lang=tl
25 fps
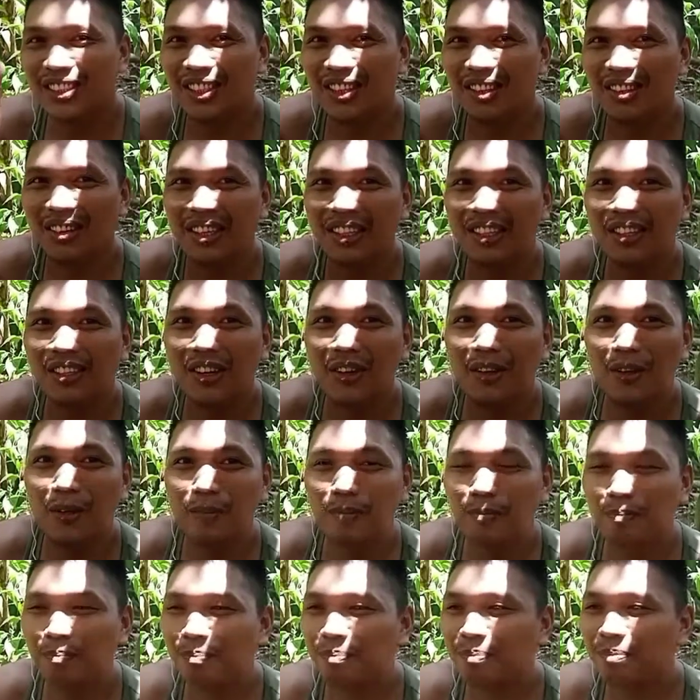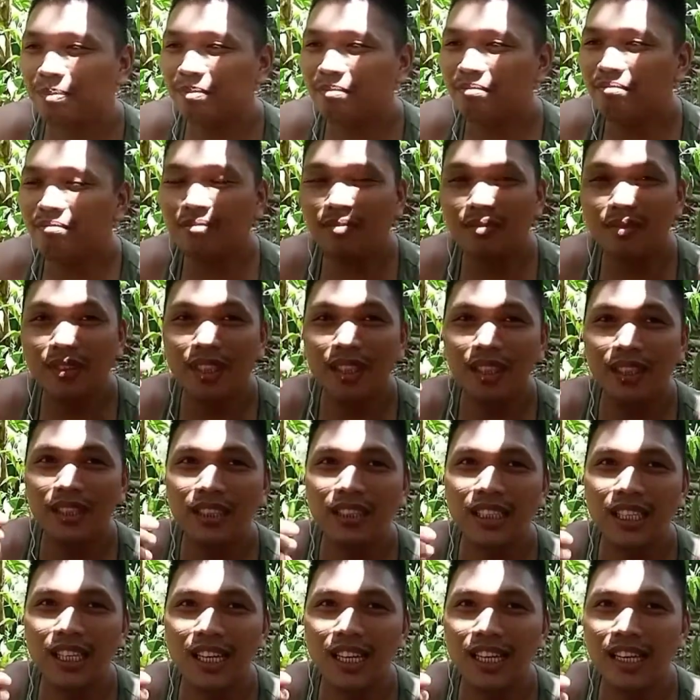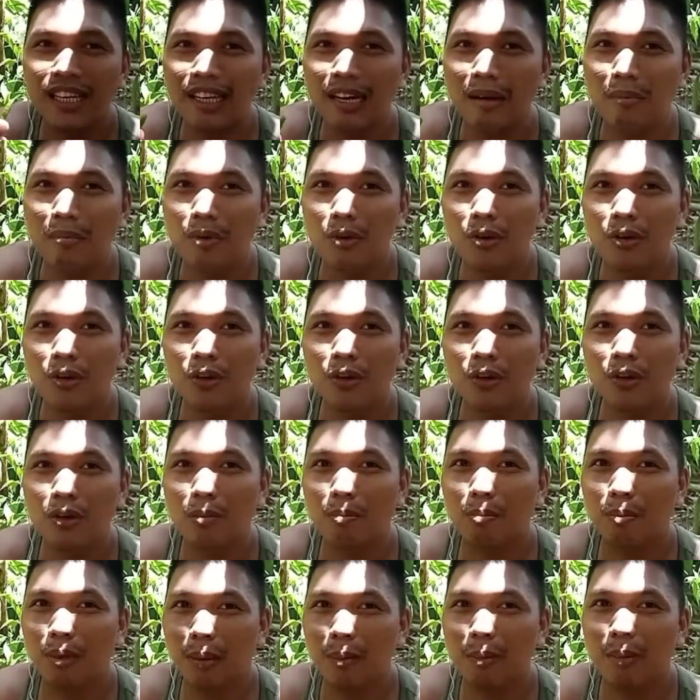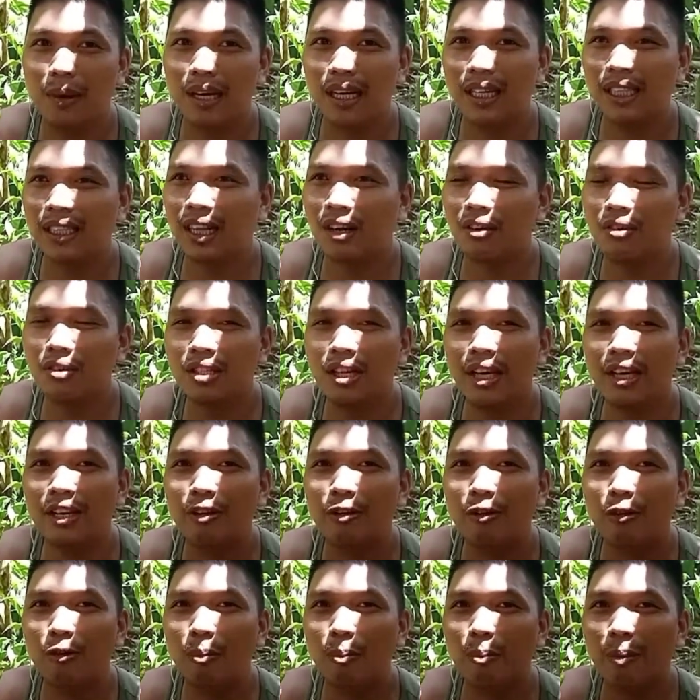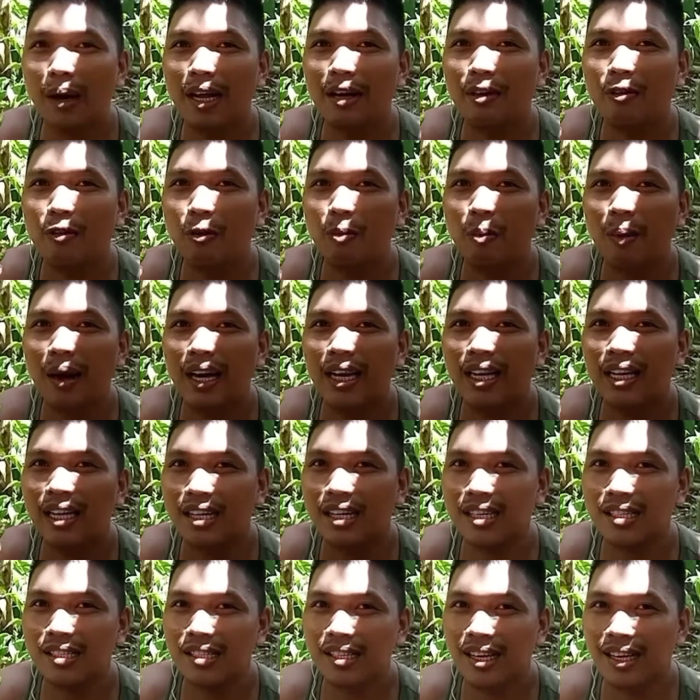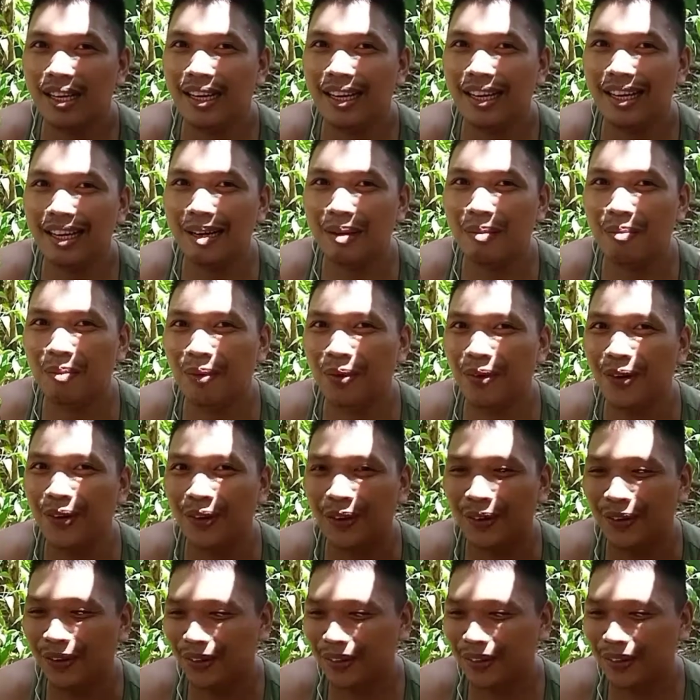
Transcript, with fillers: so, ito, siling labuyo. Papakita ko sa inyo kung paano kumain ng siling labuyo.